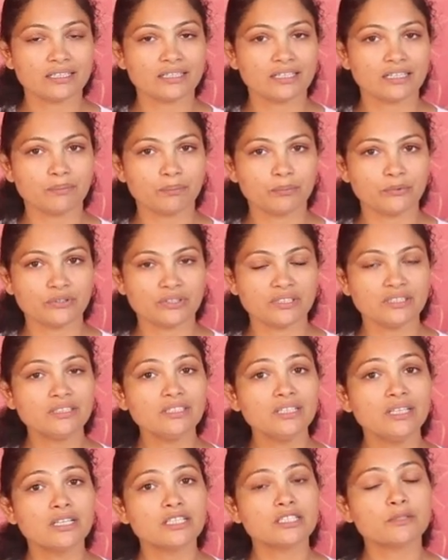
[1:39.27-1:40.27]
కాకపోతే
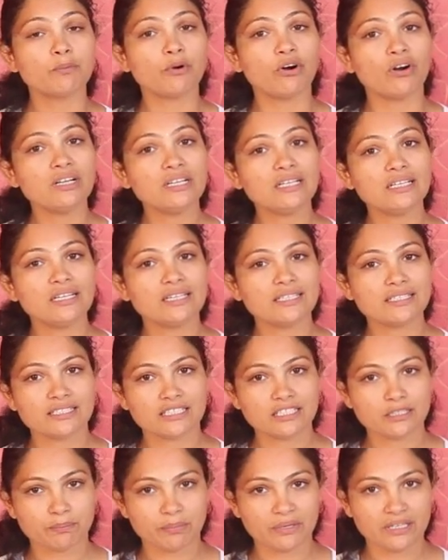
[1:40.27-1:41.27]

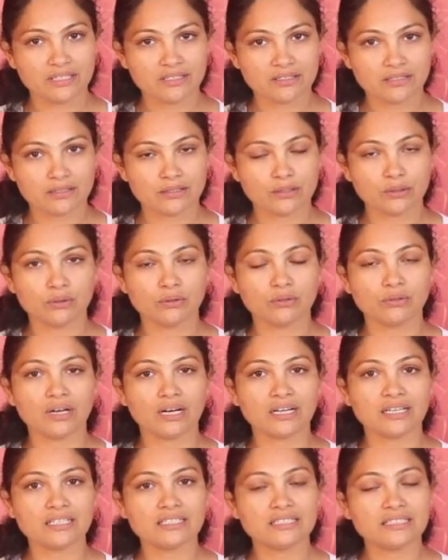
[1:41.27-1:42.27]
స్పాంటిలైజర్స్ పెయిన్స్తో
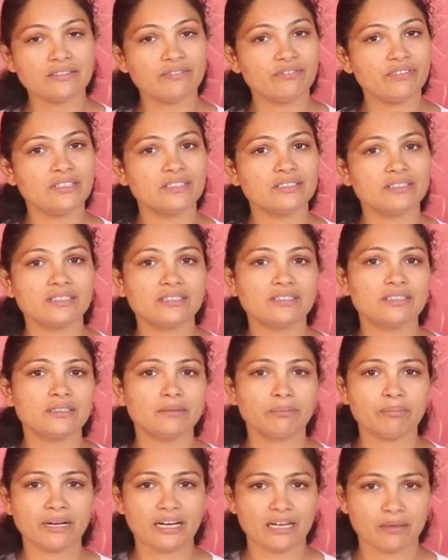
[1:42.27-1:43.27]
అక్కడ సివియర్గా
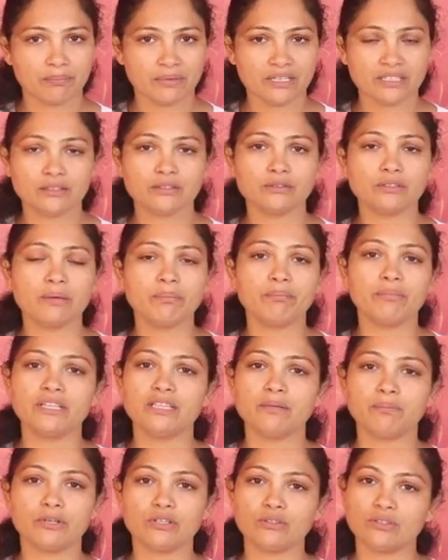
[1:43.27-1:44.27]
బ్యాక్ పెయిన్తో
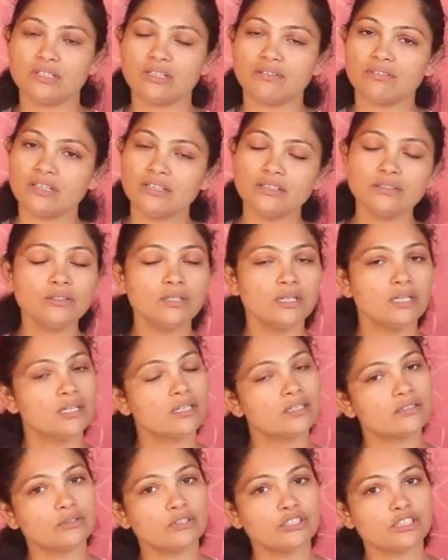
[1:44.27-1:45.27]
ఇబ్బంది పడుతున్న వాళ్ళు
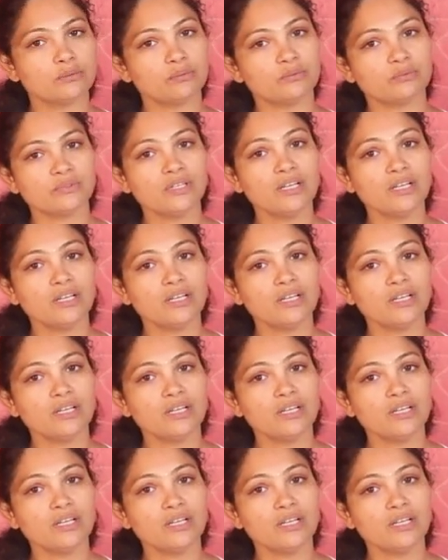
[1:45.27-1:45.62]
కొంచెం